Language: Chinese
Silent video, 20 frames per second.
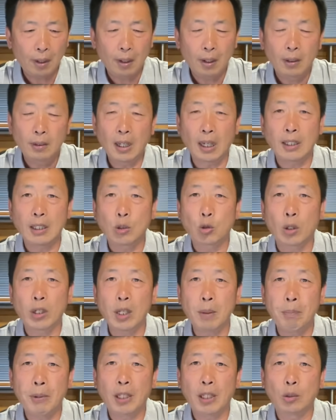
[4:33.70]
那你说
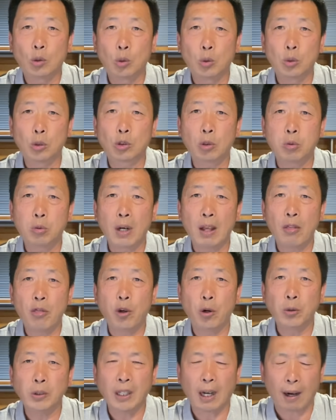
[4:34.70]
这病毒突然
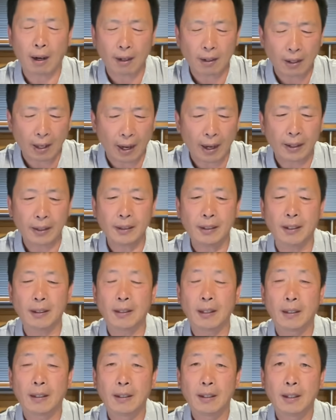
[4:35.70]
从哪儿来的
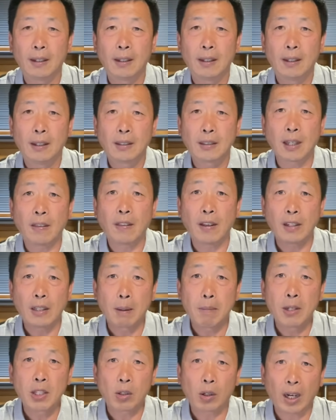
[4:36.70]
呢？现在
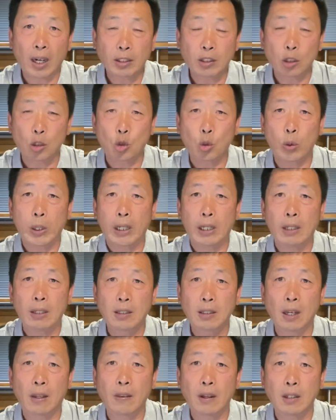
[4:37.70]
人们就开始追，
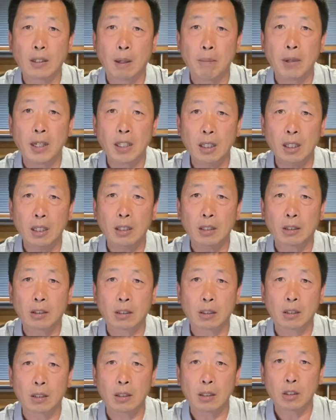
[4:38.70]
现在人们一
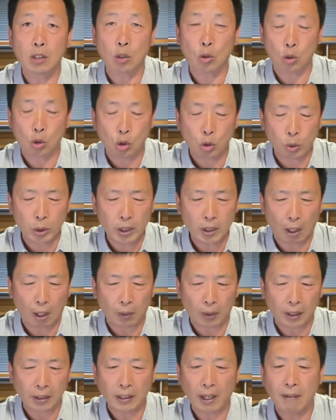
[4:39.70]
直就追到
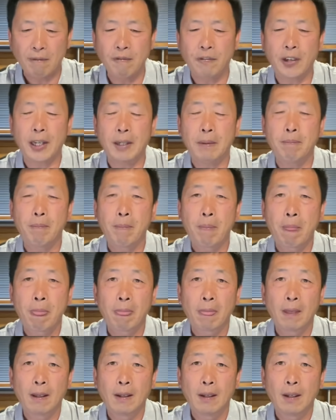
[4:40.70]
了南非，
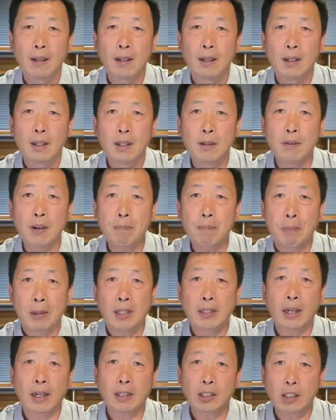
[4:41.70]
因为
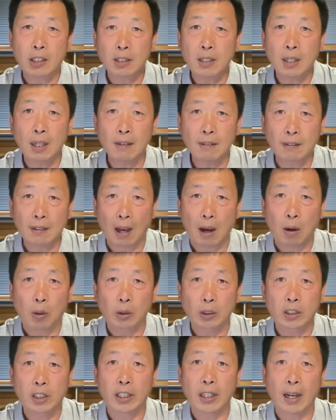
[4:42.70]
比这个时间
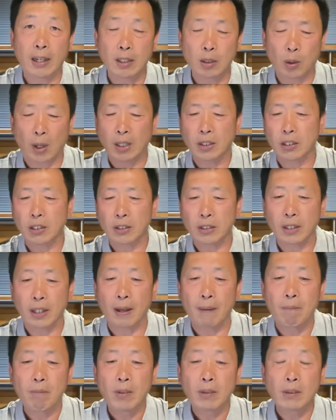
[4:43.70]
早前一段时
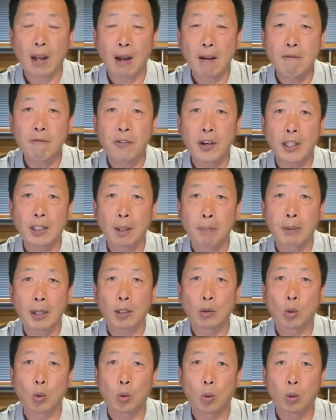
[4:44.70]
间，南非的
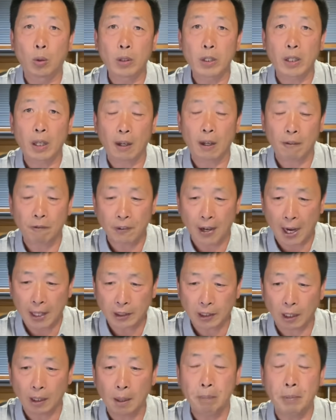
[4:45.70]
病毒也发
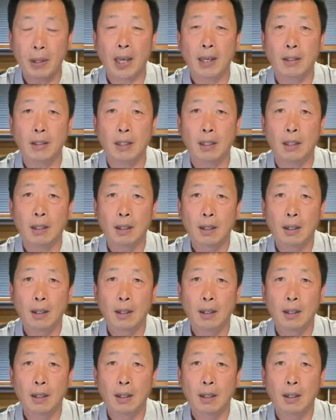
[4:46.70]
生了变异。